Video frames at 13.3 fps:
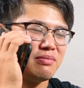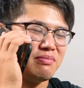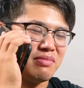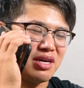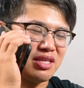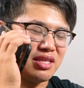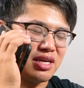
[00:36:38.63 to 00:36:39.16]

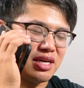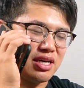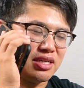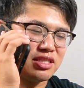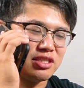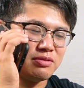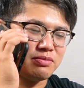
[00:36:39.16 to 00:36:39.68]
ま
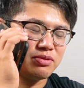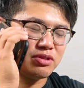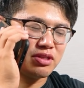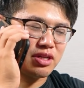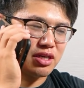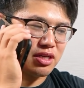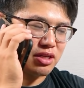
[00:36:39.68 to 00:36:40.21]
だ自分の
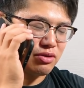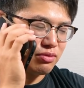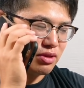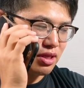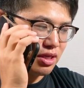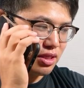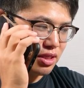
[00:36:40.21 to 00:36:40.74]
中で
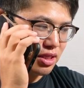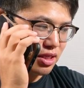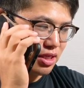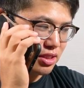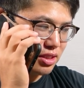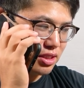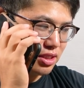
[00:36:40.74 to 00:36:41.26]
答え出て
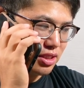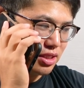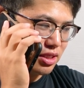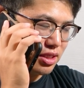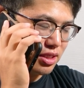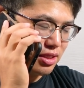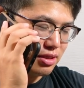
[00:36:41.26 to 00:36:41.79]
ない
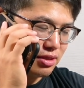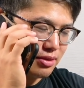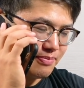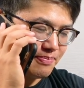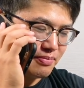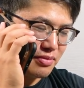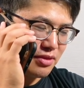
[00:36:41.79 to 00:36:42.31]
し、
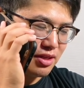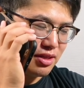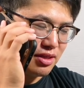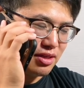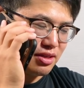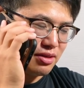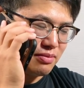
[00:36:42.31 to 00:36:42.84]

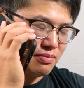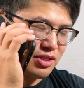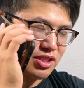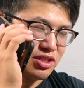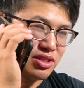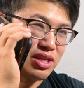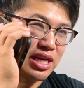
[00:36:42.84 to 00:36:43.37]
まあ、
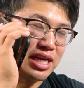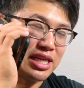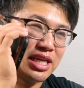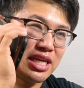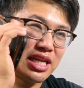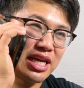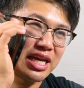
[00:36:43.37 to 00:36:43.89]
ちょっとあり
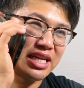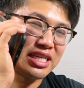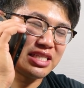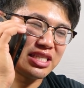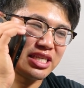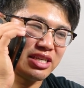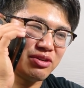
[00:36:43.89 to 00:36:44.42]
えない
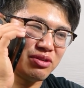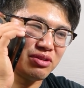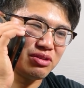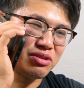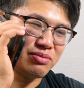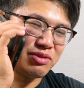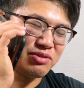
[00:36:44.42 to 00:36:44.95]
話に聞こえる
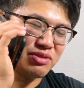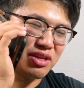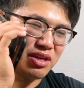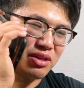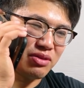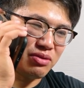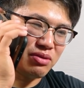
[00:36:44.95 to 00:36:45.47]
と思うんだ
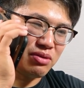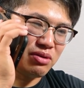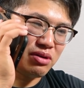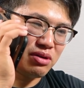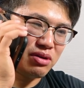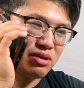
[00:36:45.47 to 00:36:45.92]
けど、